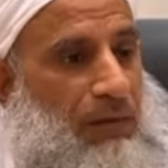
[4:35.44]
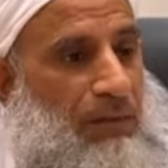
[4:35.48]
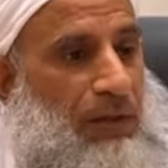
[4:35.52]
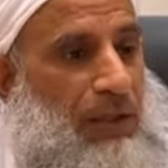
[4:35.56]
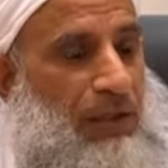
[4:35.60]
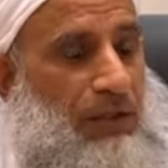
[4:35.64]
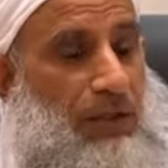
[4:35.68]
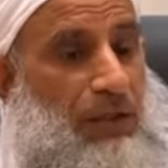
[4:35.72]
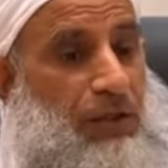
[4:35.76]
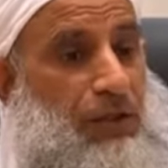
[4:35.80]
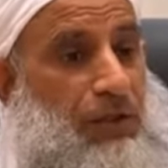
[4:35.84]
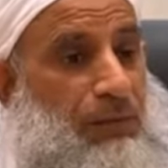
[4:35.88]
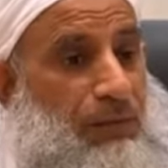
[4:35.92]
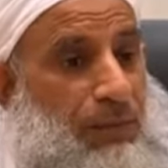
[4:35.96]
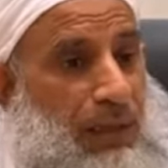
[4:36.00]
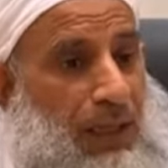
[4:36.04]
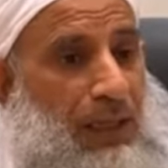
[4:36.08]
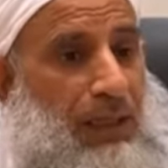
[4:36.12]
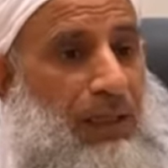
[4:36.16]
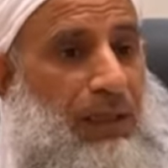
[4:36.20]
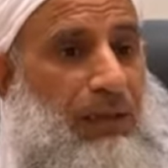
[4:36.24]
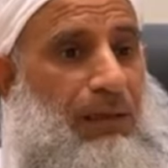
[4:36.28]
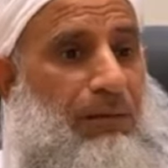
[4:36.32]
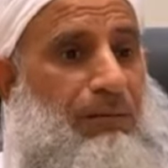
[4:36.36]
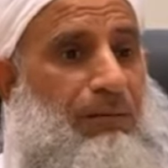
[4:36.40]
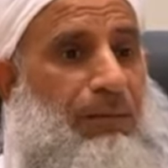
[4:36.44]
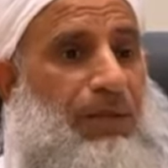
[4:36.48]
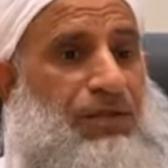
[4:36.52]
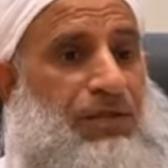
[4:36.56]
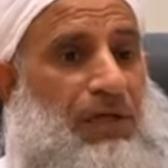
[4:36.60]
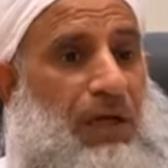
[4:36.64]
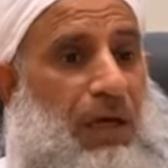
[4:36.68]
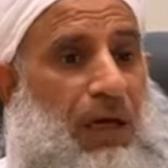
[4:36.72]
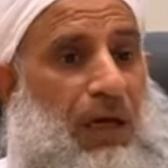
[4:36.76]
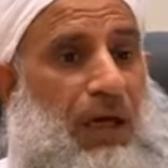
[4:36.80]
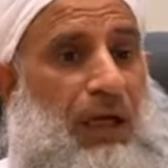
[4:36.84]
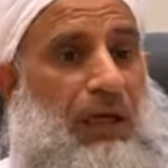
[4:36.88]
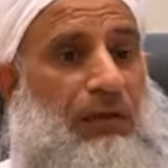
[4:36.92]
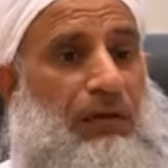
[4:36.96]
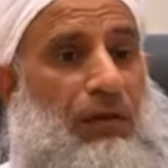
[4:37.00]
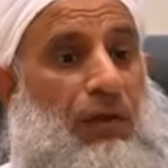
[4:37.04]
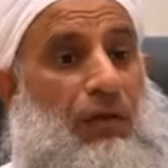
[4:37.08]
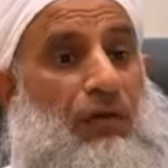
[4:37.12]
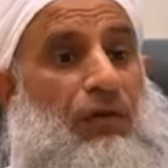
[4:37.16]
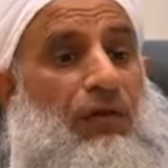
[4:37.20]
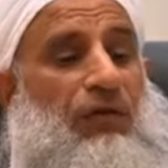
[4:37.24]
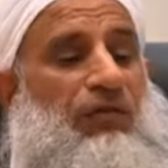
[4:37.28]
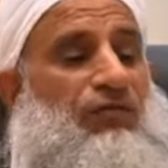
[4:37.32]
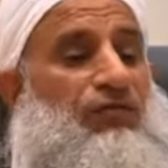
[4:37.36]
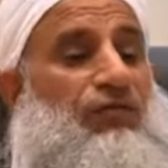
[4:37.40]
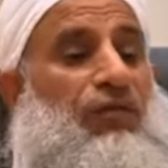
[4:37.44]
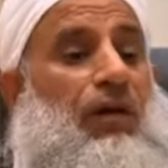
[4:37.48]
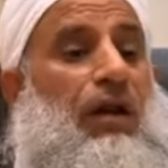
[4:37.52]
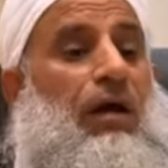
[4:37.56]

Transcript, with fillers: 44% تشمل مساحة الضفة